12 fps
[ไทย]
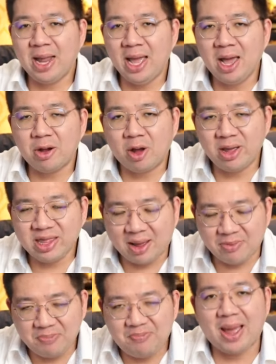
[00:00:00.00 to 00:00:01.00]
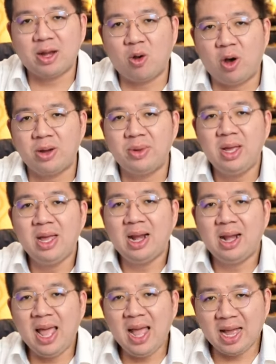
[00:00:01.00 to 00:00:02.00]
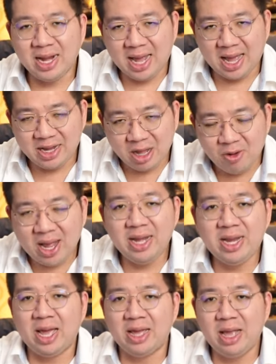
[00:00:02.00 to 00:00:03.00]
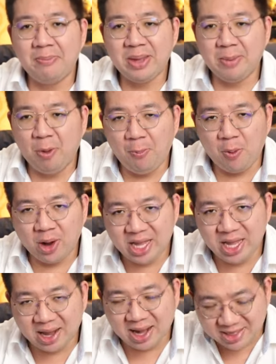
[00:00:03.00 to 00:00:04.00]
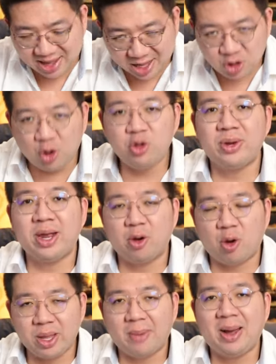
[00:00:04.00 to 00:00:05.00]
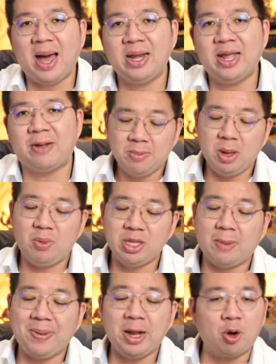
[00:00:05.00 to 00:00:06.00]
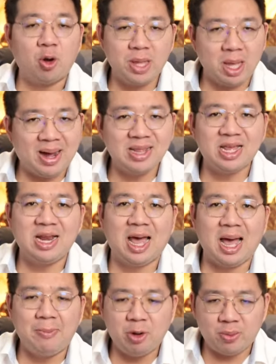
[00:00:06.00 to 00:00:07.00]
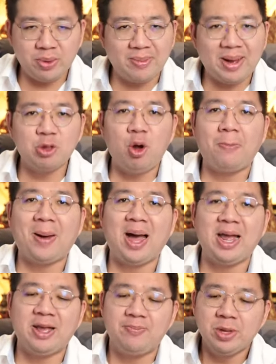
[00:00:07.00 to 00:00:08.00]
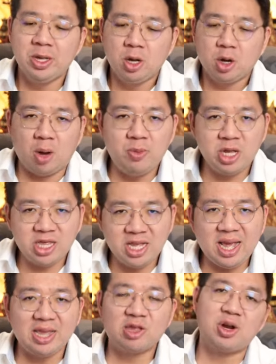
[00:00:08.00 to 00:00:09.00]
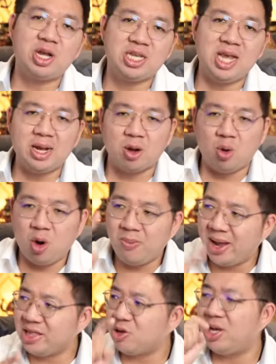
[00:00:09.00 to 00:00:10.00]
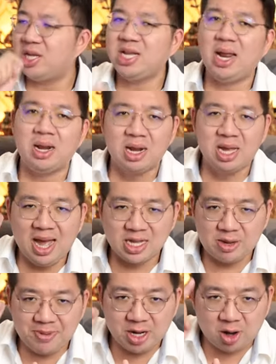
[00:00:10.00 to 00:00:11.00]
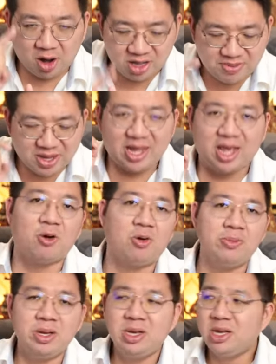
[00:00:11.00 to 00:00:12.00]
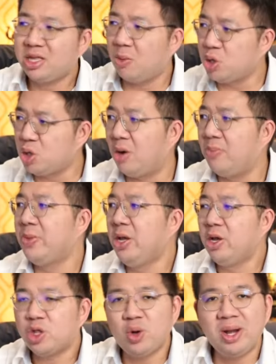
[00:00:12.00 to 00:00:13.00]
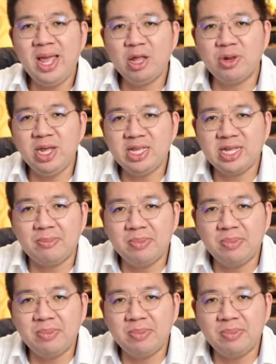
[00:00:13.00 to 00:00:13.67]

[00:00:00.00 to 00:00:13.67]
6,538 คน และขณะเดียวกันเนี่ยยังมีผู้ป่วยที่รักษาตัวอยู่ในโรงพยาบาลเนี่ยไม่ว่าจะเป็นโรงพยาบาลสนามโรงพยาบาลทั่วไป Community Isolation Home Isolation หรืออาจจะเป็น Hospital ท่านผู้ชมตัวเลขอยู่ที่